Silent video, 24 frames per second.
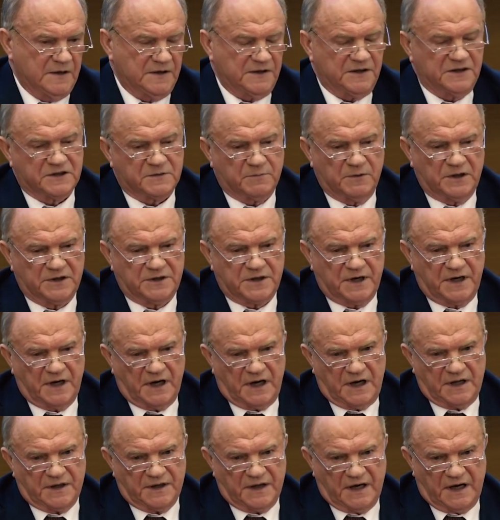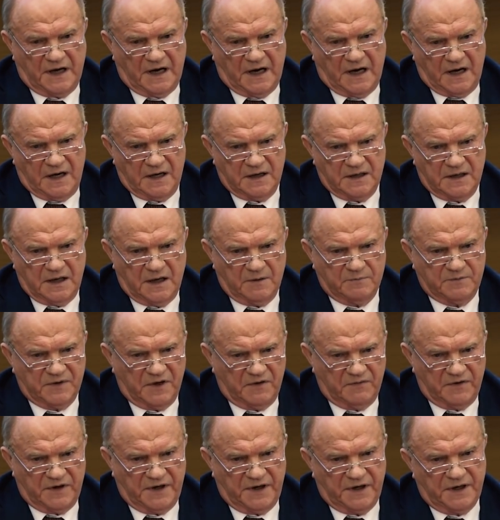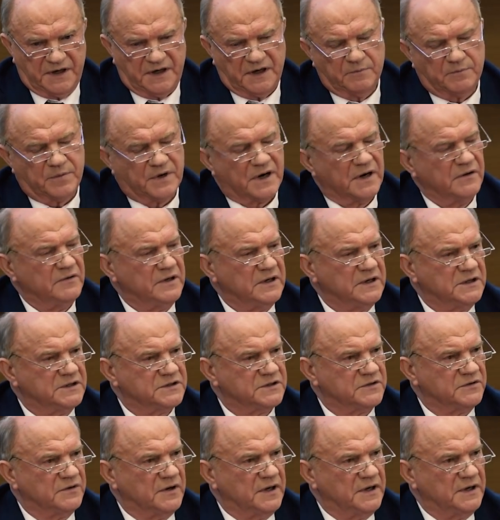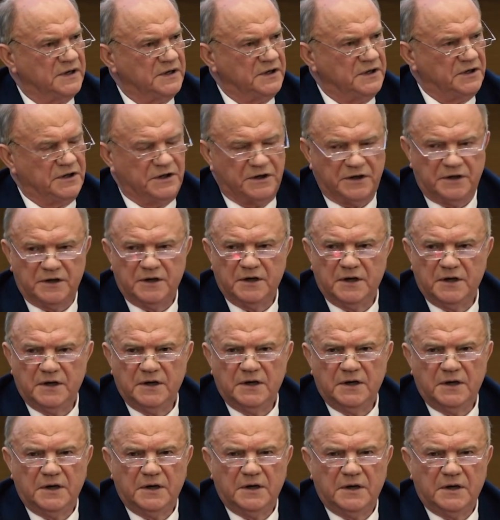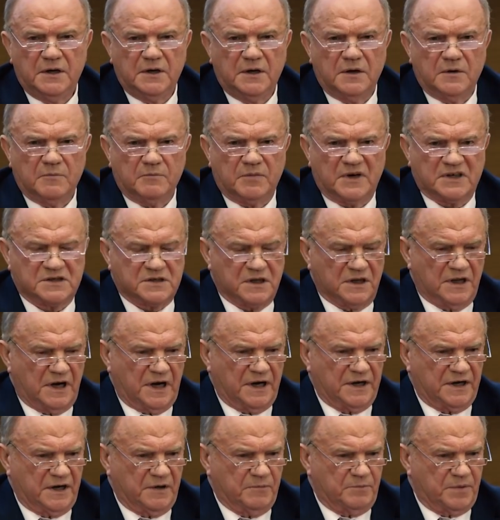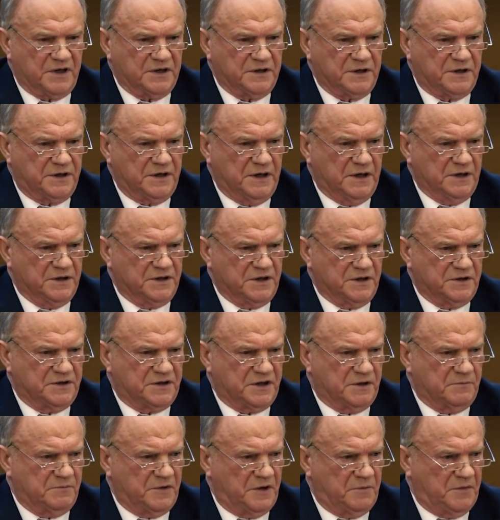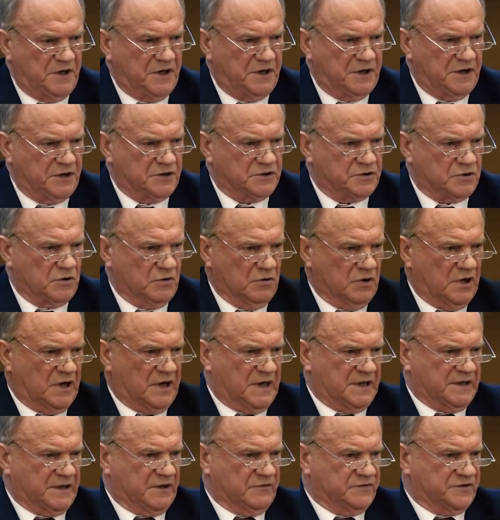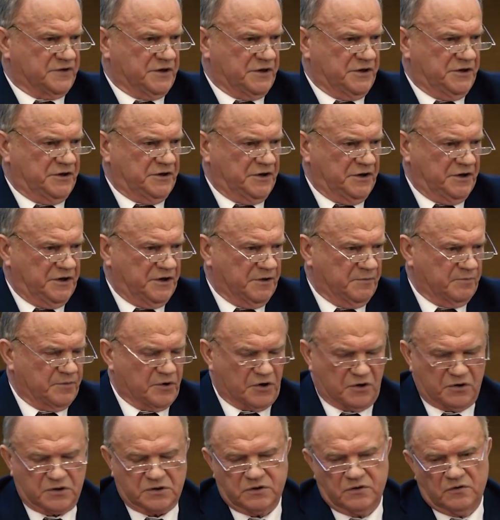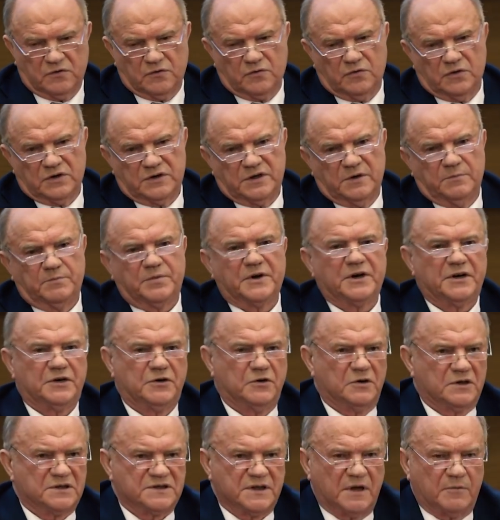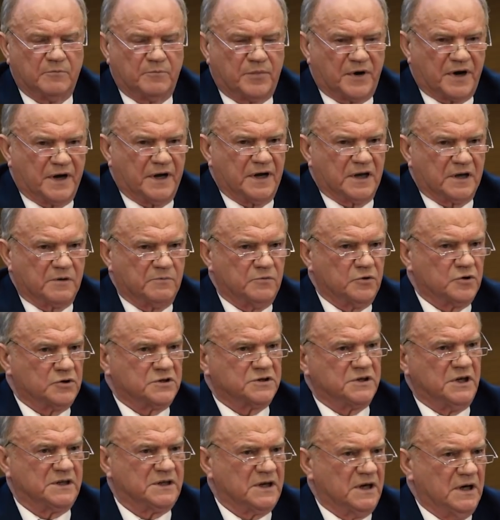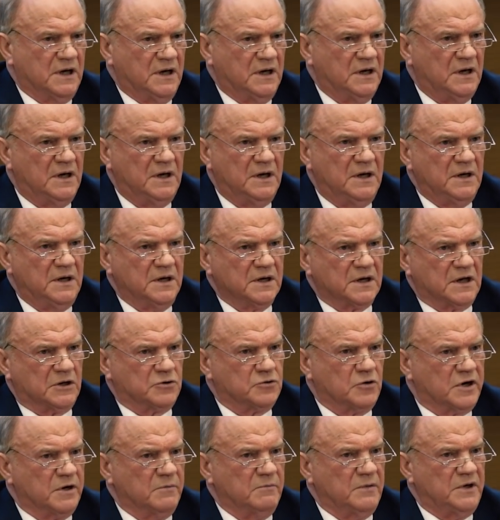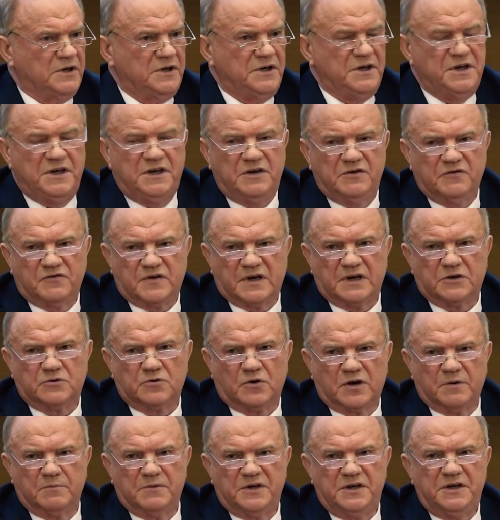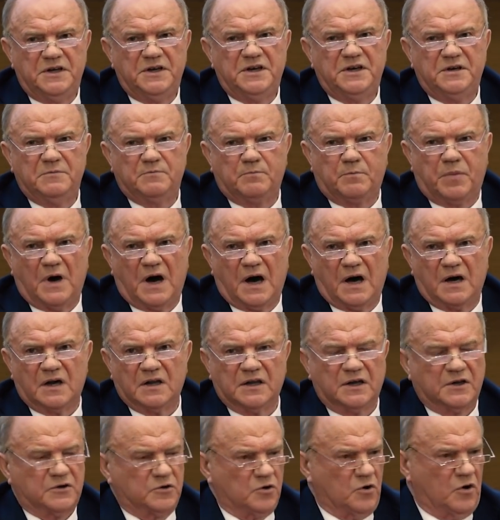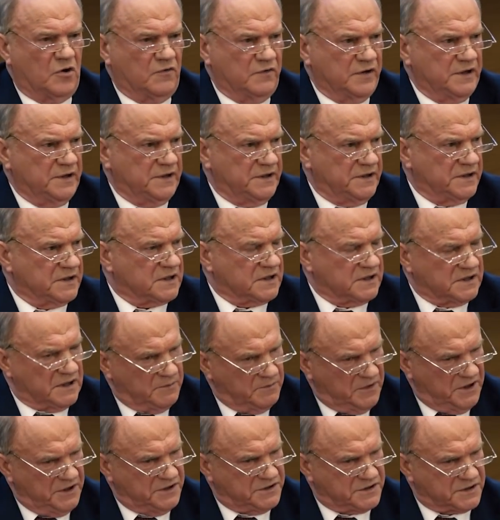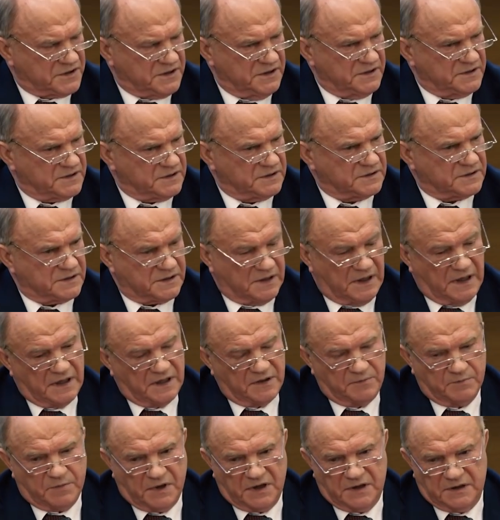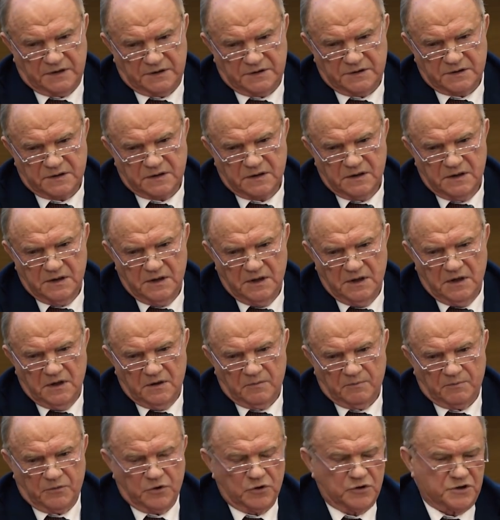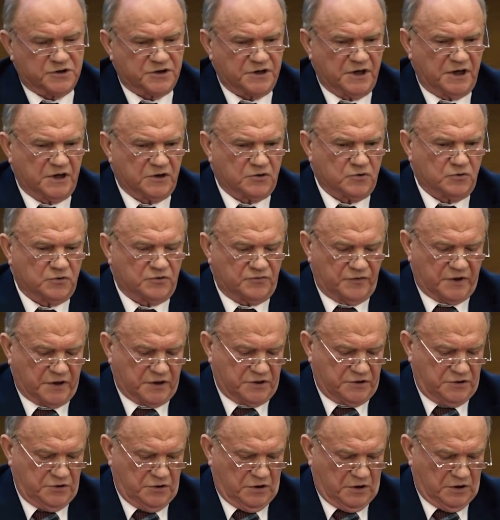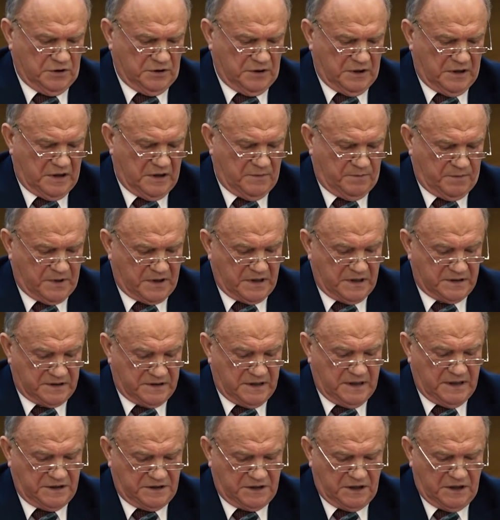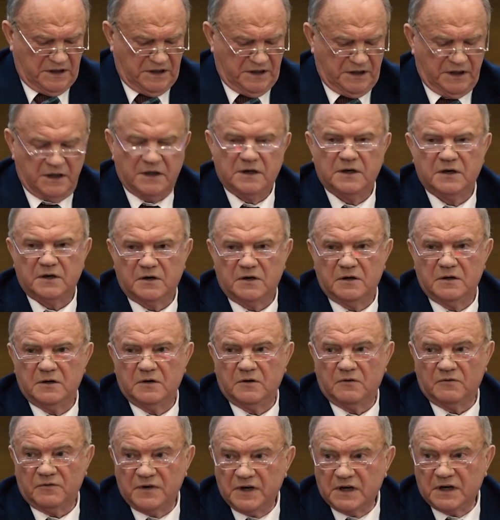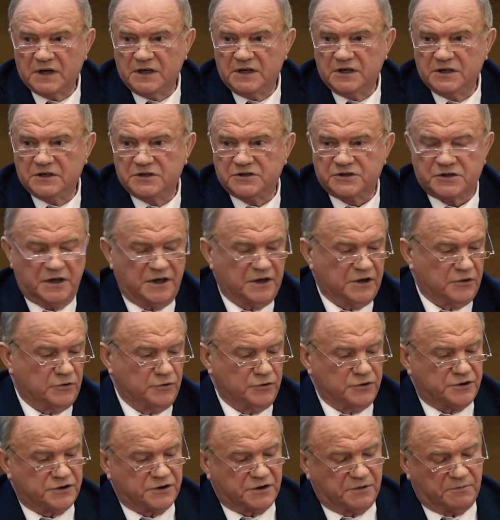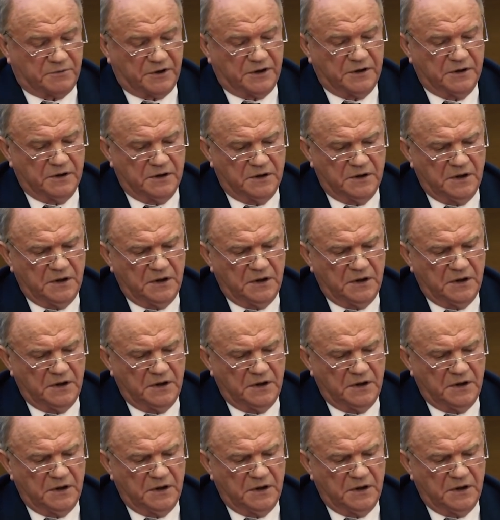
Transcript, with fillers: Несмотря на обновление правительства и послание президента, тем не менее Силуанов в середине прошлого года принес нам проект бюджета, которым и, в котором и не пахло новой экономической и социальной политикой. Бюджет утвержден, а показатели выглядят следующими.